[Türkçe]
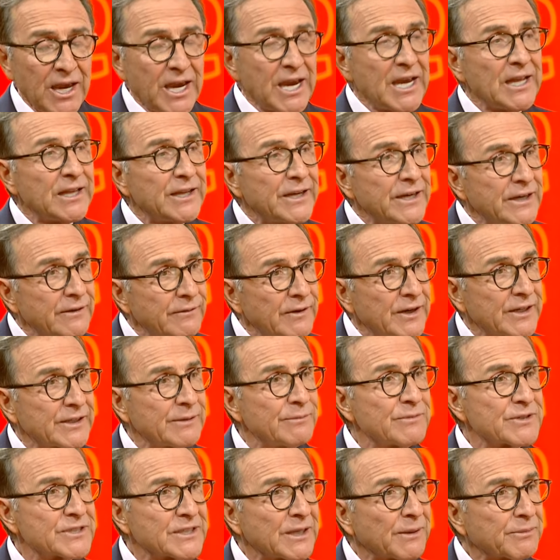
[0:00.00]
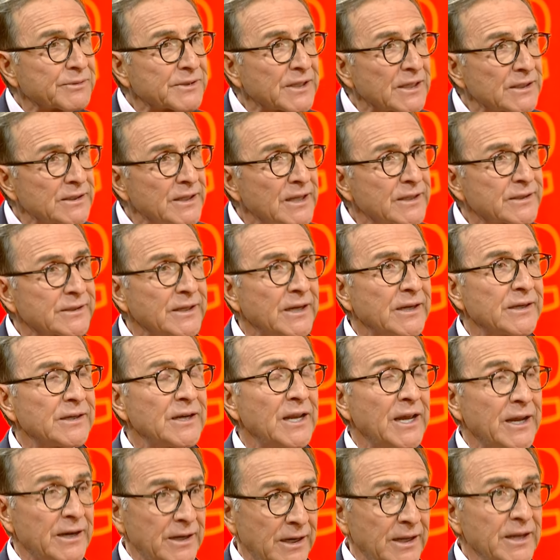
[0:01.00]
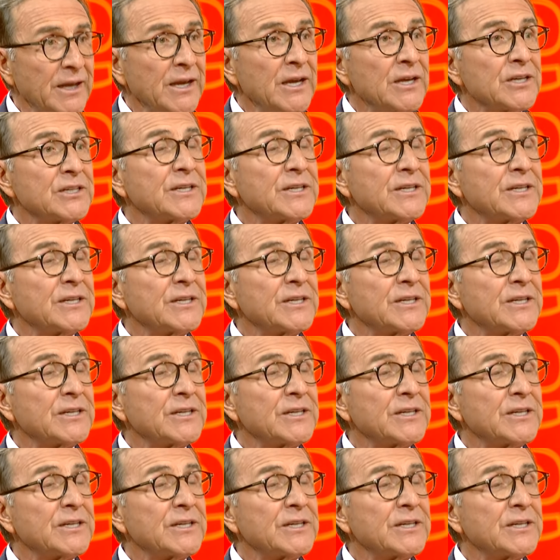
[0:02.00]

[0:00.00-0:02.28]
ellerine verdiğimiz tabletlerle,